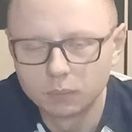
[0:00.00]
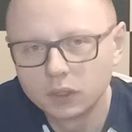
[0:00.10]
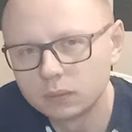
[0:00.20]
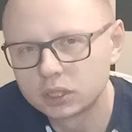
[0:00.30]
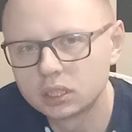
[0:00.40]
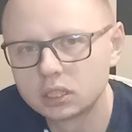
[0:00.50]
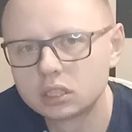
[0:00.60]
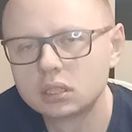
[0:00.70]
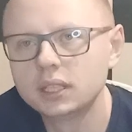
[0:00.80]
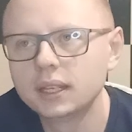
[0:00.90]
Powiem
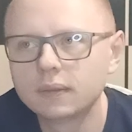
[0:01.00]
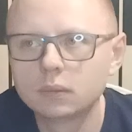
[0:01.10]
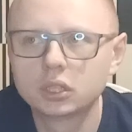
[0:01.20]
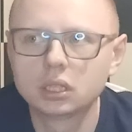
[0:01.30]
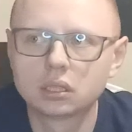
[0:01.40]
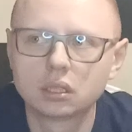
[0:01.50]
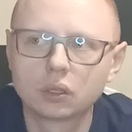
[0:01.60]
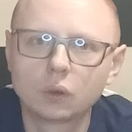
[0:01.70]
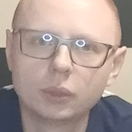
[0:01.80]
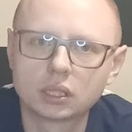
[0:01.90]
szczerze, nie wiem, czy jeszcze
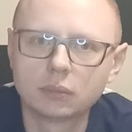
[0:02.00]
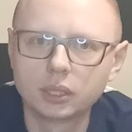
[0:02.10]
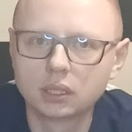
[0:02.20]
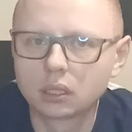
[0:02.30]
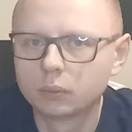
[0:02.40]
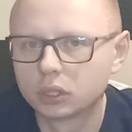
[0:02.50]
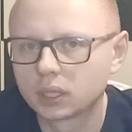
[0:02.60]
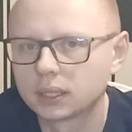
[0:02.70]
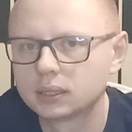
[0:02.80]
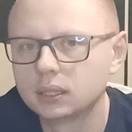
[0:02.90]
nie kupię sobie jednego przy
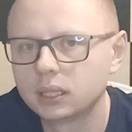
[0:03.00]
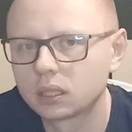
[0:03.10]
okazji,